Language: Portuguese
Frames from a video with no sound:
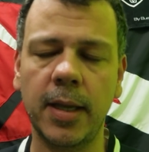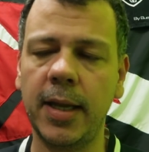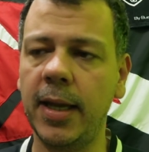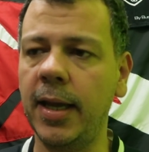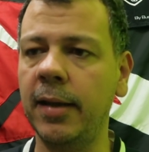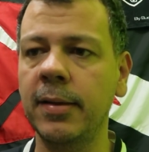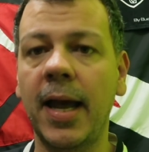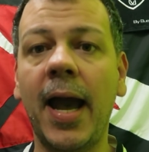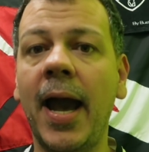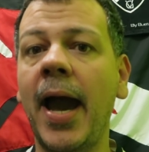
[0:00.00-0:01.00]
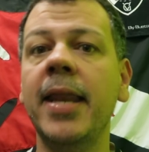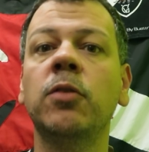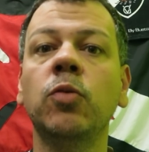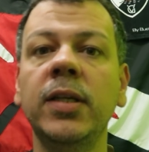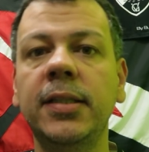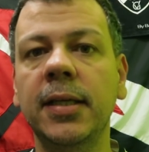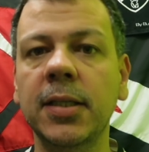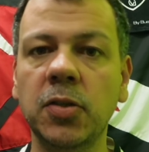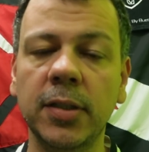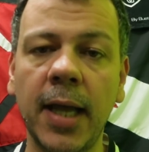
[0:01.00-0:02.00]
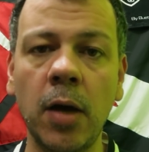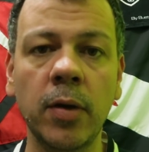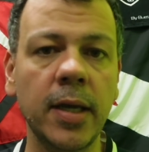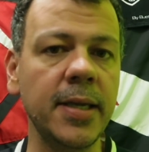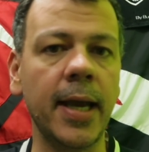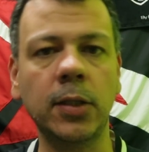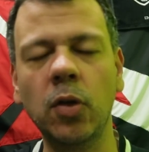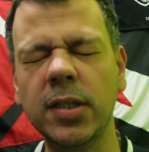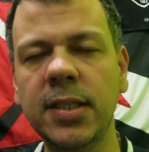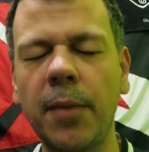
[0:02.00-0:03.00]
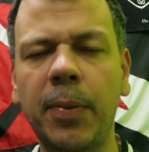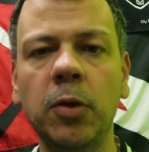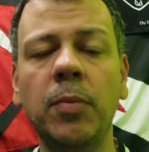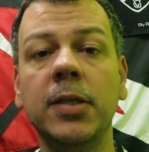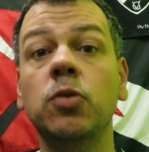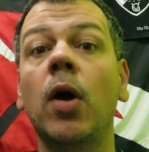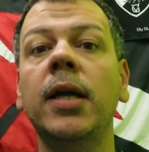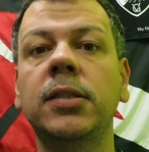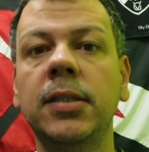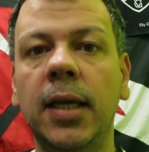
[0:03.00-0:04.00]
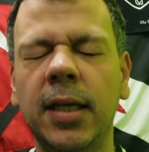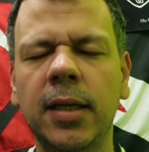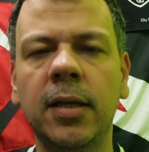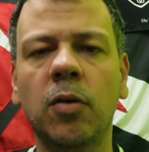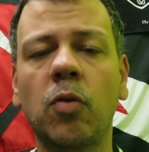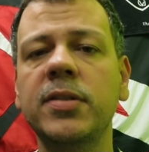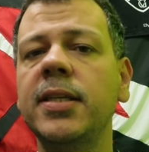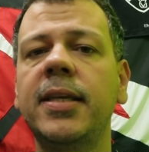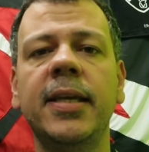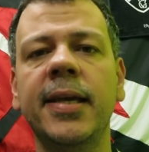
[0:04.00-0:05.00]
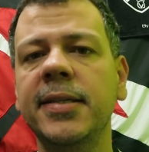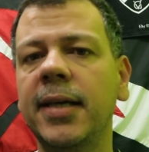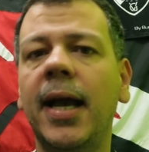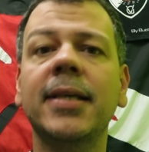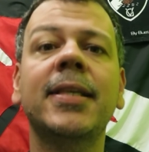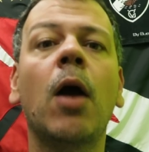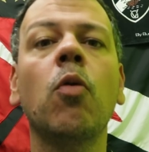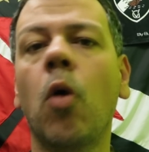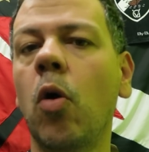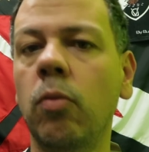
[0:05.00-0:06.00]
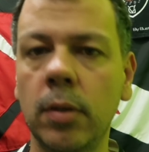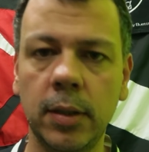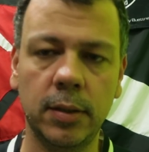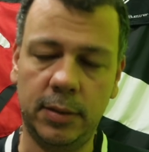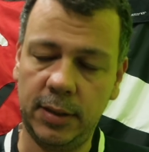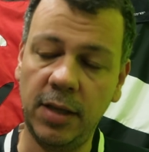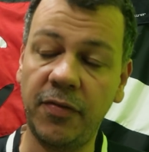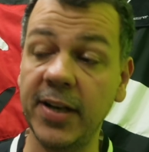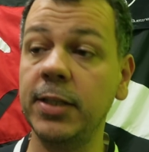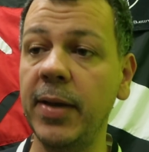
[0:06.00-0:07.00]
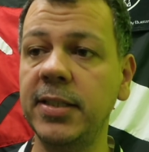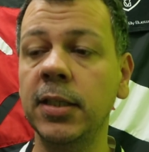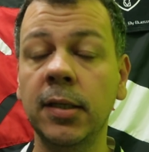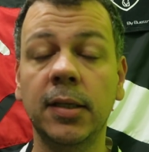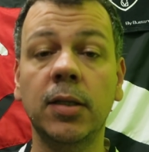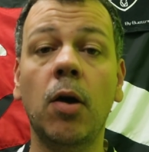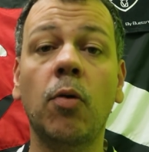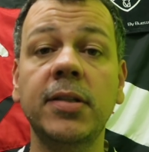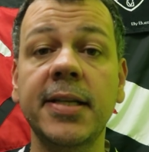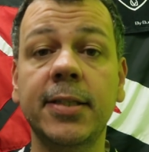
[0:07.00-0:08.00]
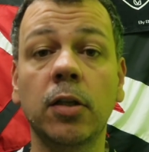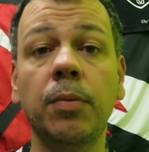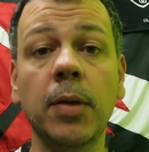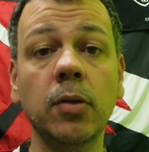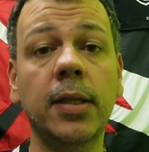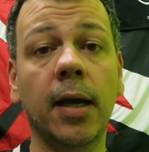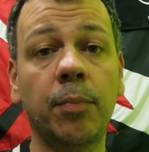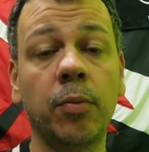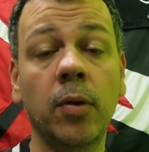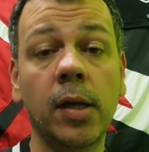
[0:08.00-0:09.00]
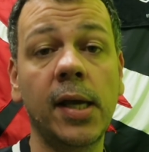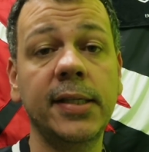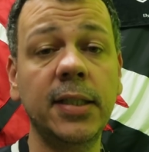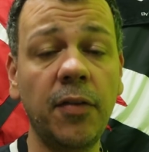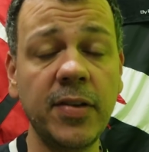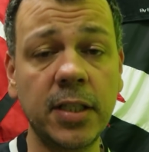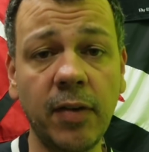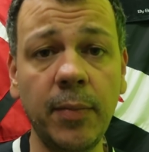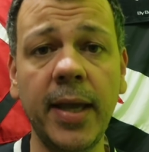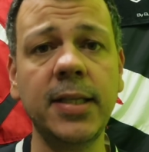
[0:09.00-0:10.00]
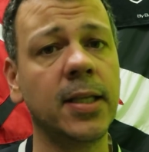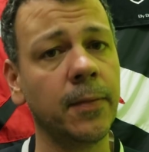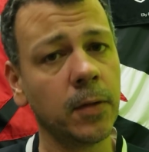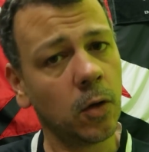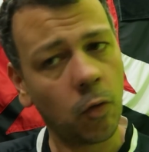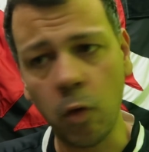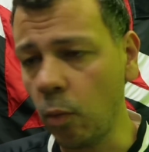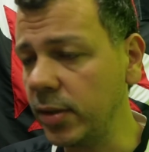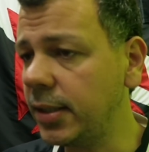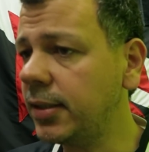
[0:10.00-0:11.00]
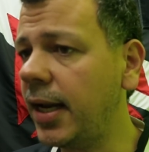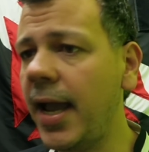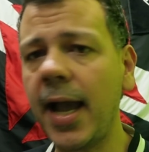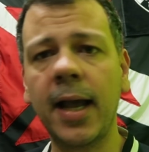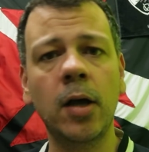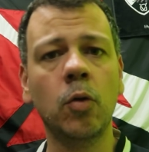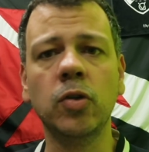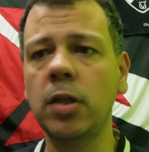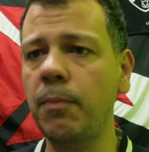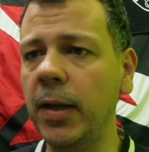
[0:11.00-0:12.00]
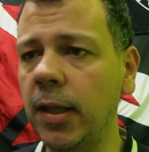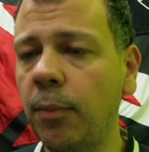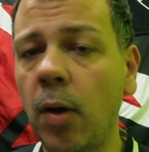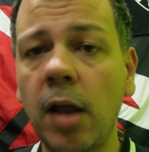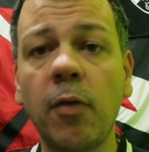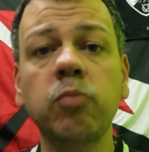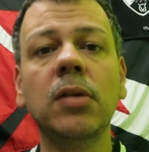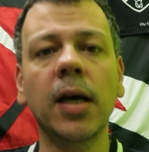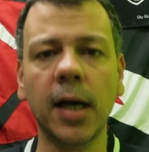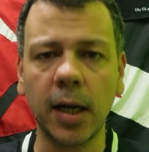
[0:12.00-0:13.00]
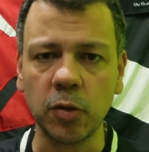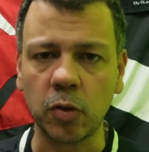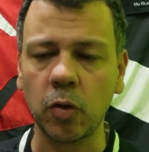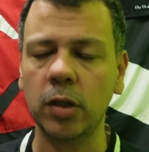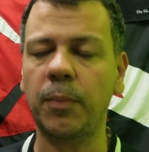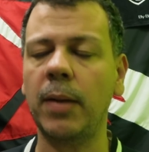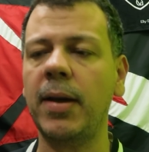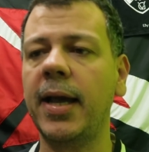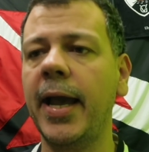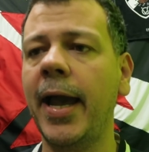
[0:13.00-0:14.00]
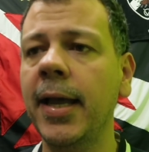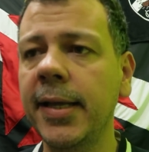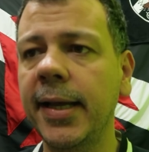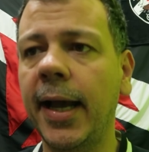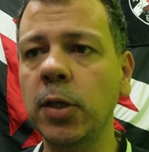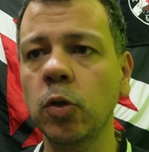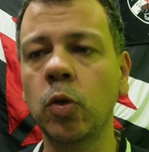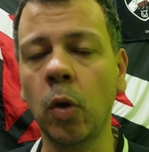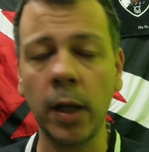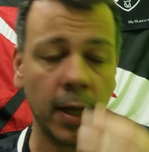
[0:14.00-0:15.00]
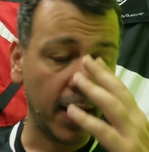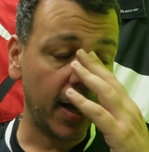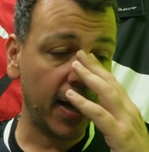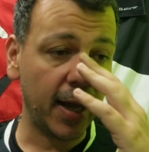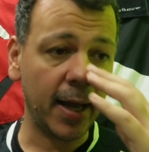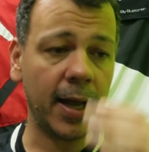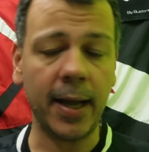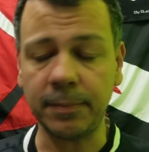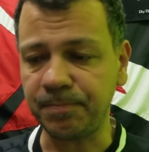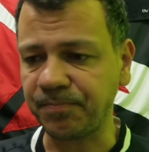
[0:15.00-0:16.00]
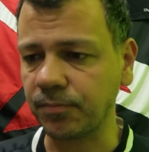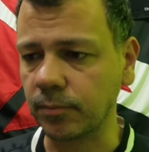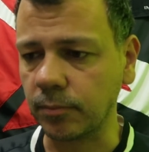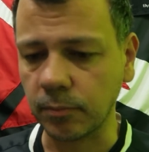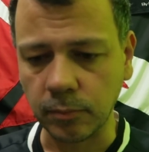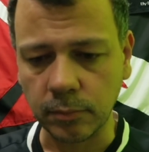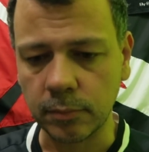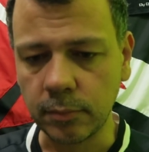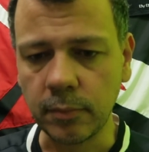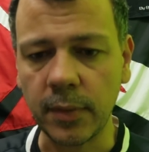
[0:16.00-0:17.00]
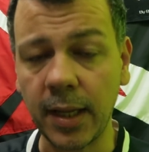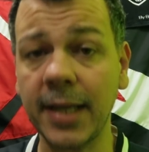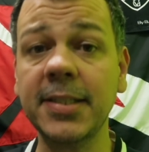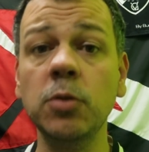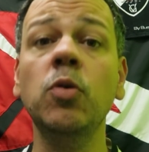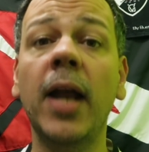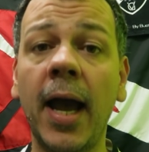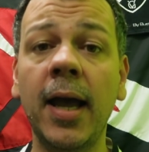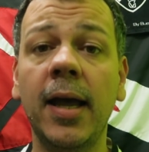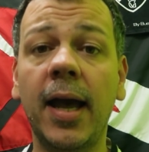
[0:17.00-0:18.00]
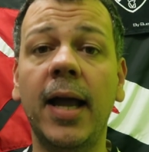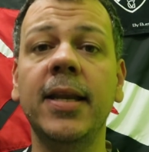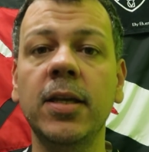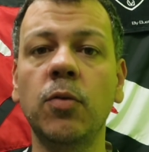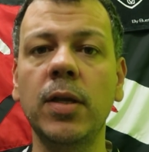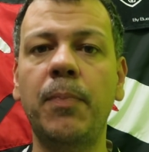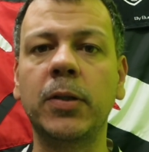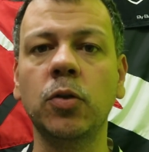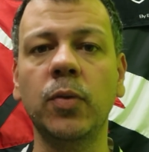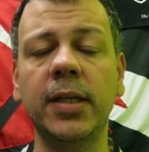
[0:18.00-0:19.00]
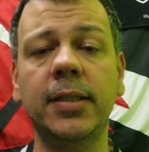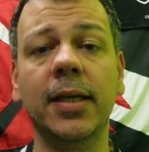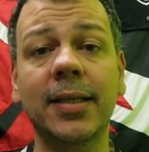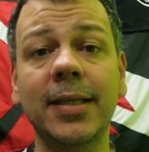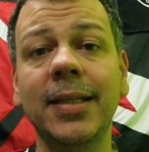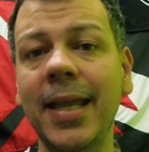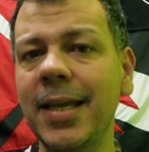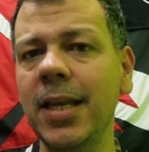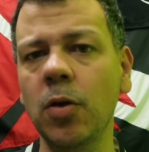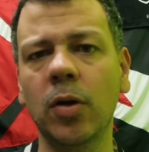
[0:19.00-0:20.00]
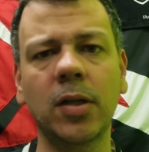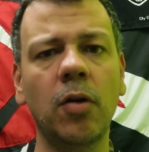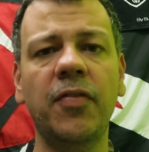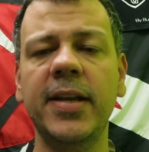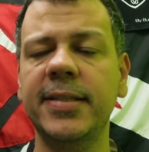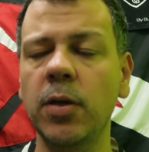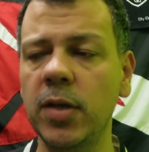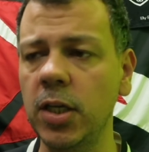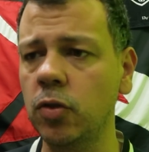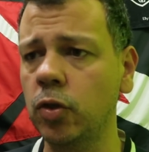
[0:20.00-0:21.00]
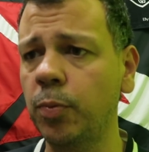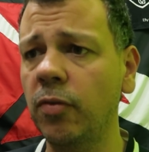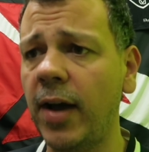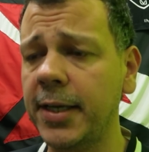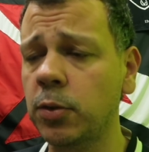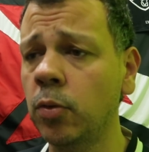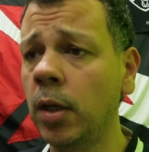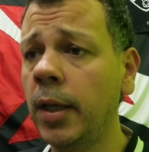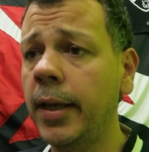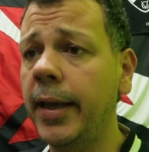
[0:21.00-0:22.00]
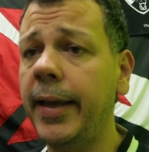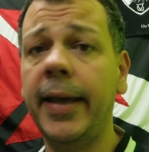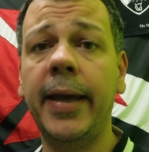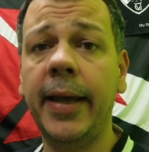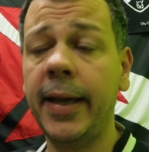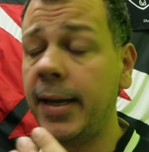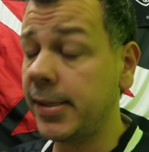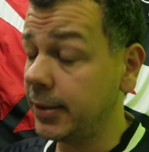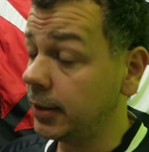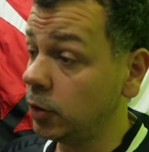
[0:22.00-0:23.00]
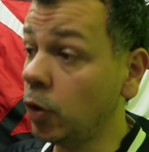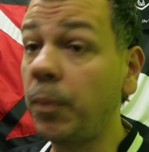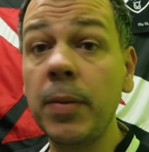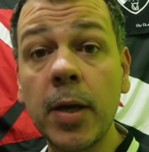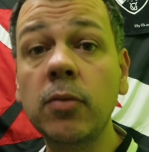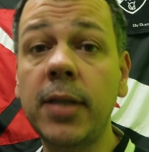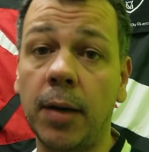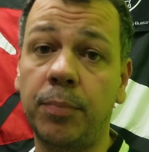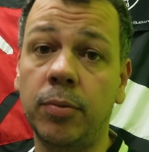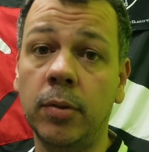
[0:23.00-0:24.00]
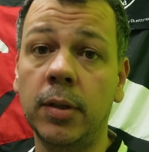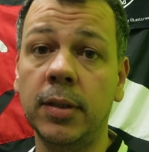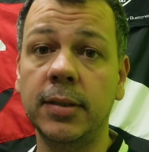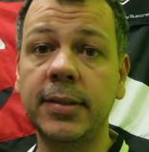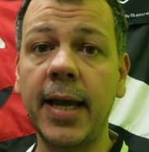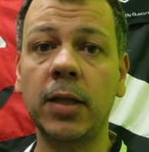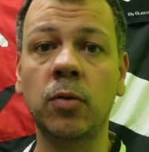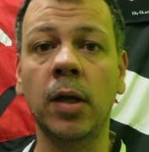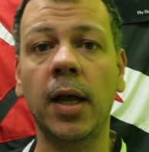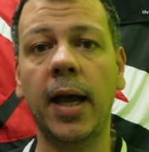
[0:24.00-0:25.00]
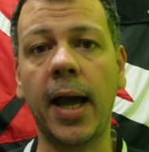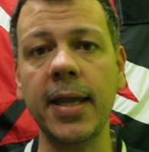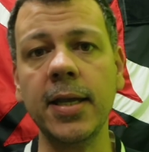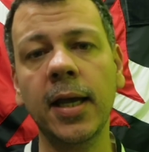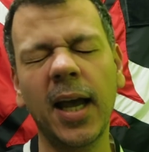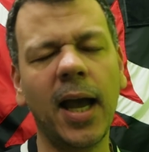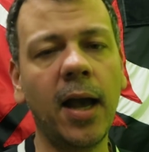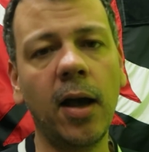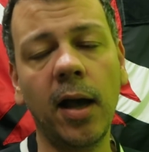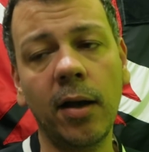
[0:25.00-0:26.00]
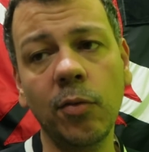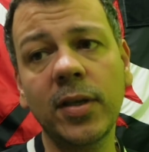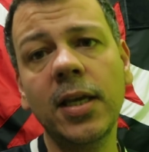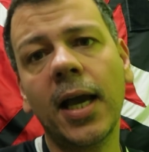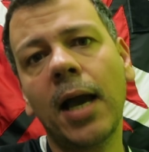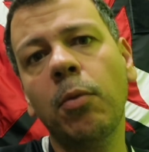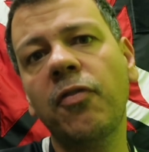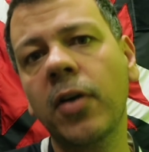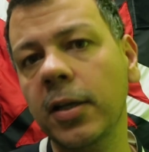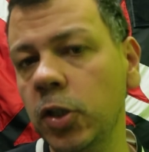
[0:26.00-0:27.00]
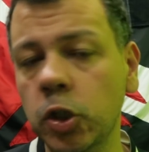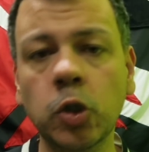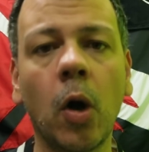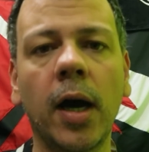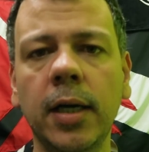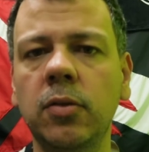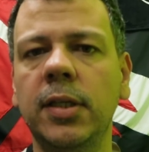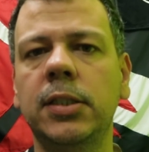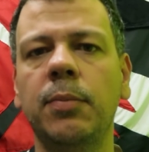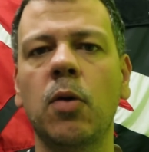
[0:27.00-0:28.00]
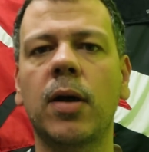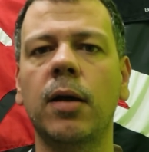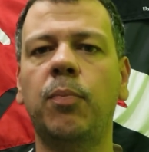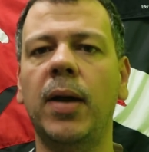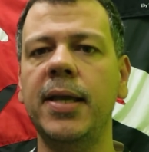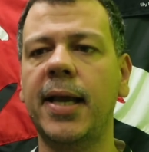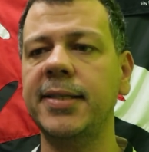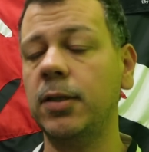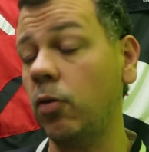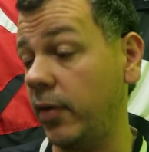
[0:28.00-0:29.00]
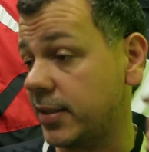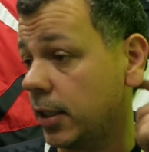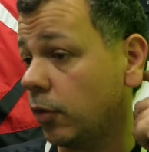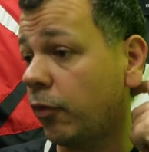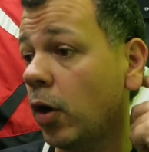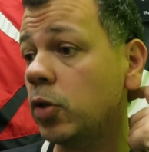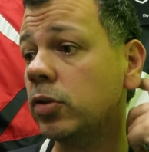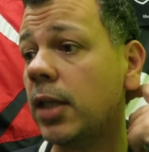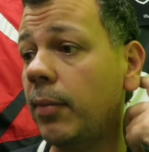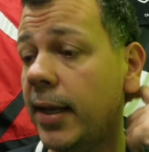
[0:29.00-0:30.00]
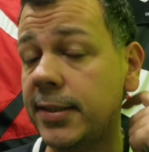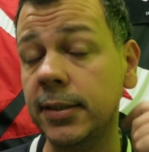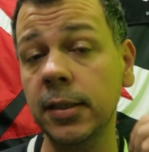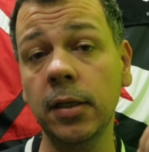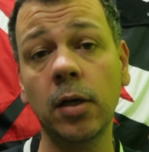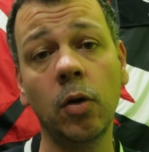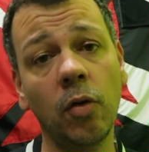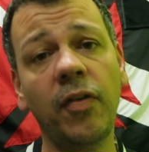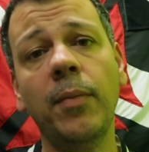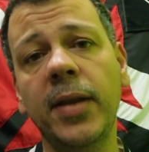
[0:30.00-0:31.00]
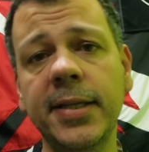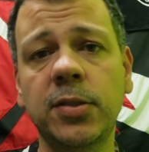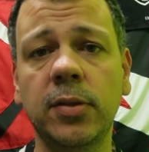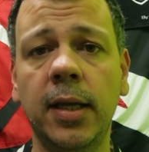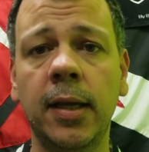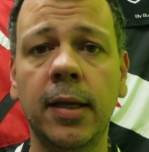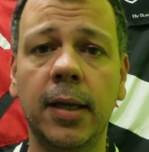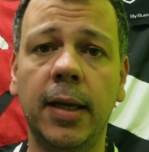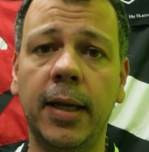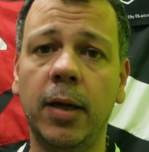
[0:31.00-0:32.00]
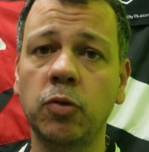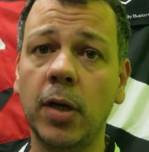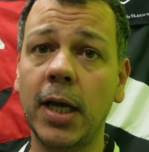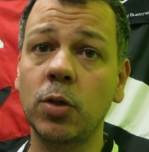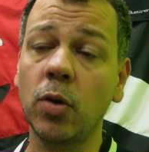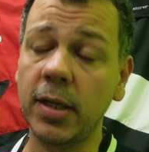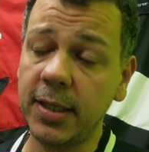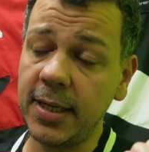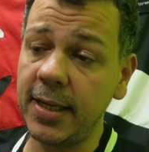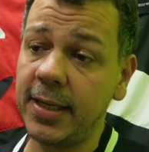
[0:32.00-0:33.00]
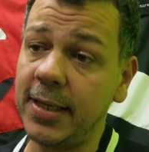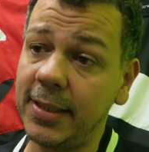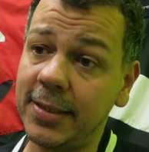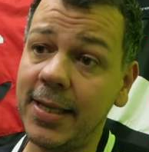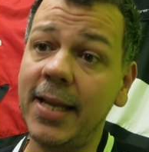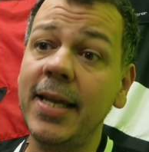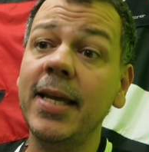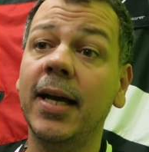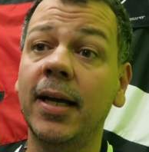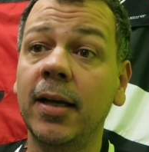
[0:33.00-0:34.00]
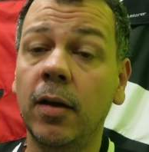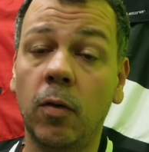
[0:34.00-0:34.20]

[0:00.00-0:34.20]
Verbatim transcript: é, a área do Internacional e aí torcer para numa sorte, né, conseguir achar um gol, que infelizmente não aconteceu no primeiro tempo. E defensivamente, com muita entrega, o time perdendo a bola, voltando todo para marcar, ajudou a, a, a, segurar ali o ímpeto do Inter, que nem criou, não ofereceu riscos para o Vasco é, no primeiro tempo, certo? Aí a, o que acabou destoando nesse meio campo aí, que a gente está conversando, foi justamente o Fabrício, né? É, o jogador que, que seria